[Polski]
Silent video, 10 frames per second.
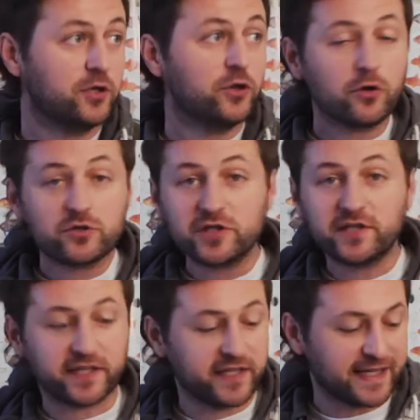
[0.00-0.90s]
no czyli
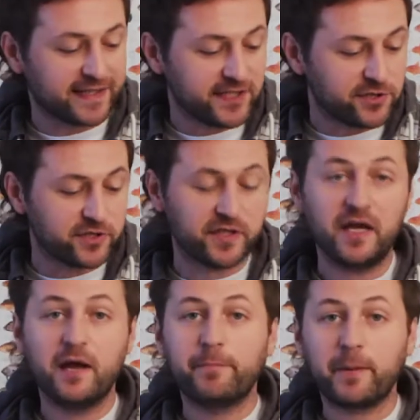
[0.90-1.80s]
taki klasyczny
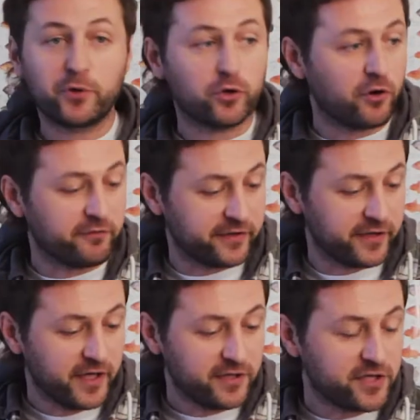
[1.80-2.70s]

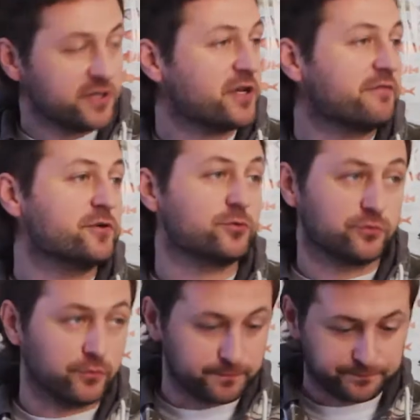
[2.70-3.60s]
paprochowy ciężar wyrzutu.